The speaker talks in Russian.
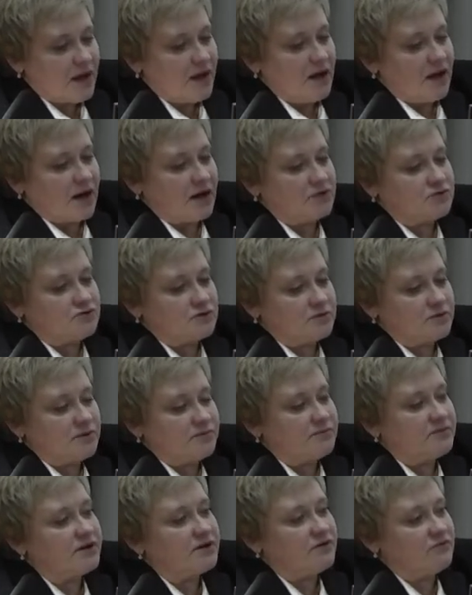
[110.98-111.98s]
которыми
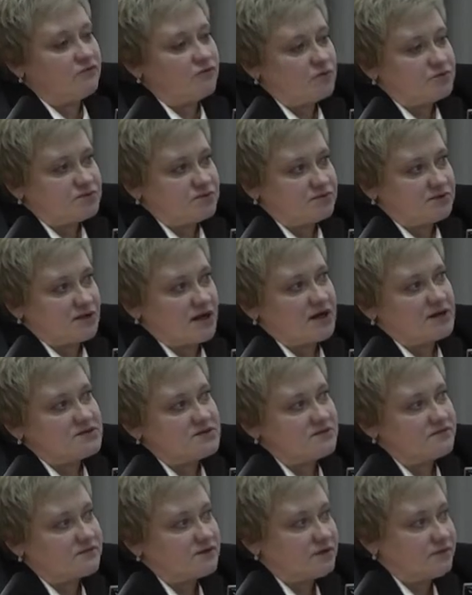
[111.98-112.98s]
мы, в общем-то,
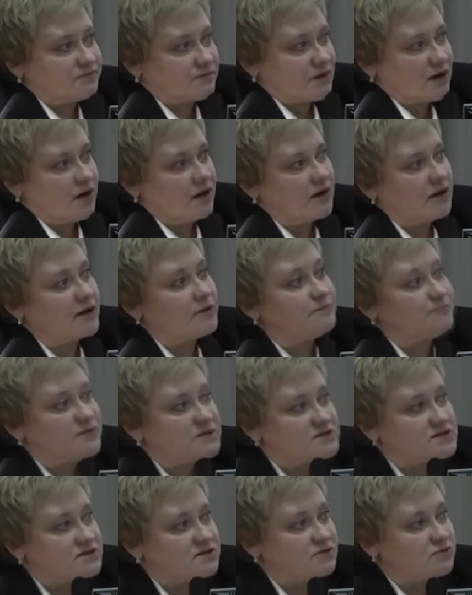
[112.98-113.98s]
активно а,
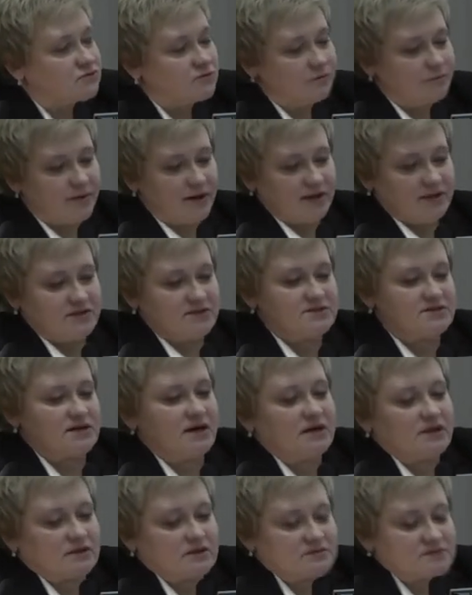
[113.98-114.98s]
компенсируем больных
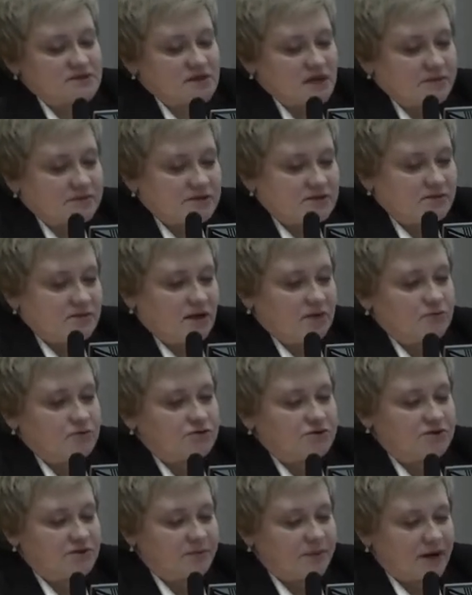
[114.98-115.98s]
сахарным диабетом, кому
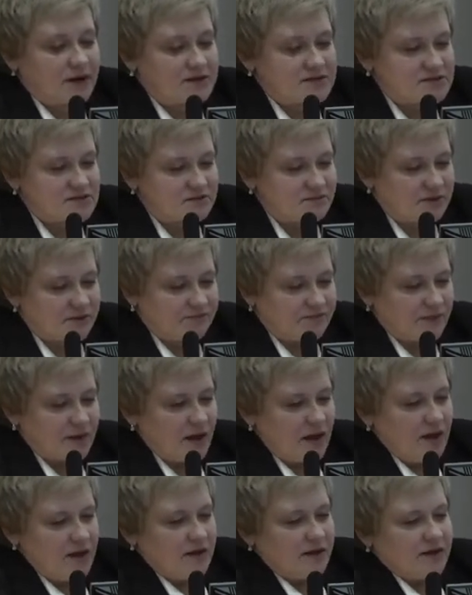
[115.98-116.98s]
это необходимо.
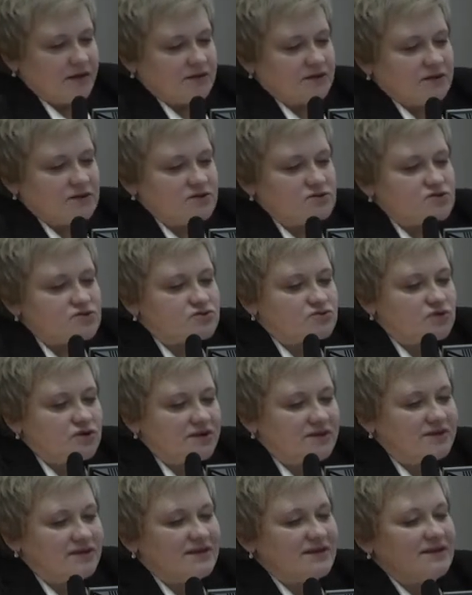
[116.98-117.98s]
Это
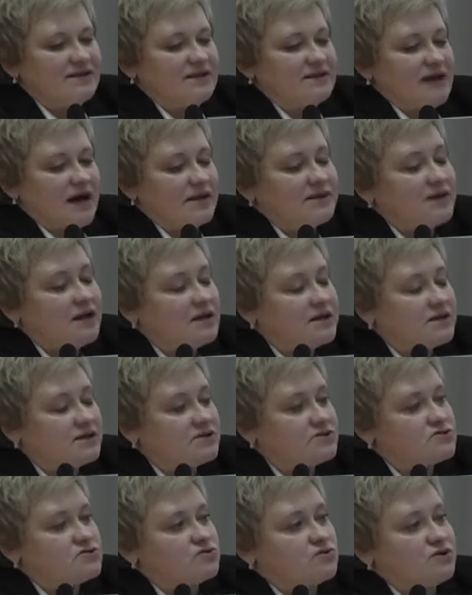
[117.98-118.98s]
инсулины,
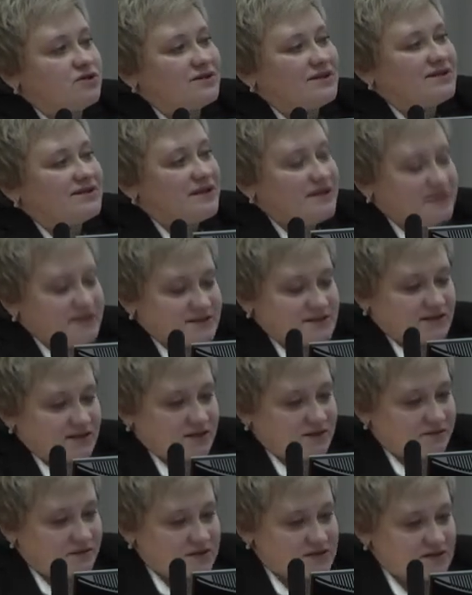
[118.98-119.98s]
аналоги инсулина
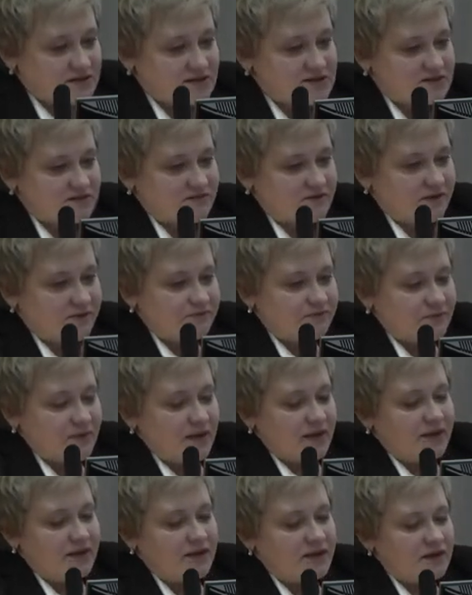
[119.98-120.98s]
длительного действия,
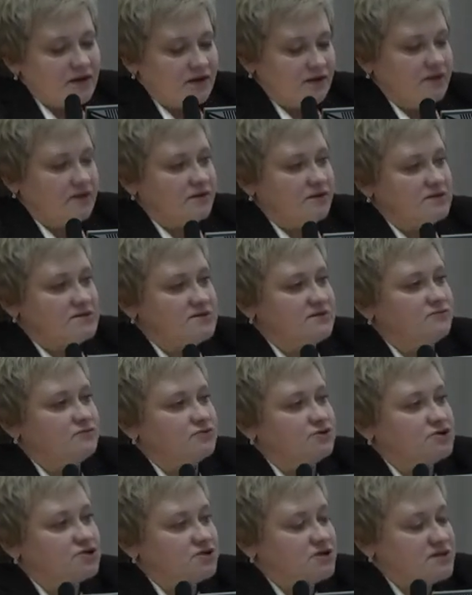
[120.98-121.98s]
и а, на
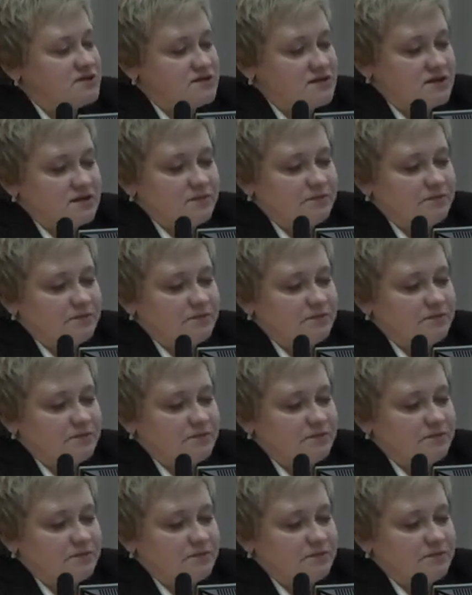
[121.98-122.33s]
сегодняшний день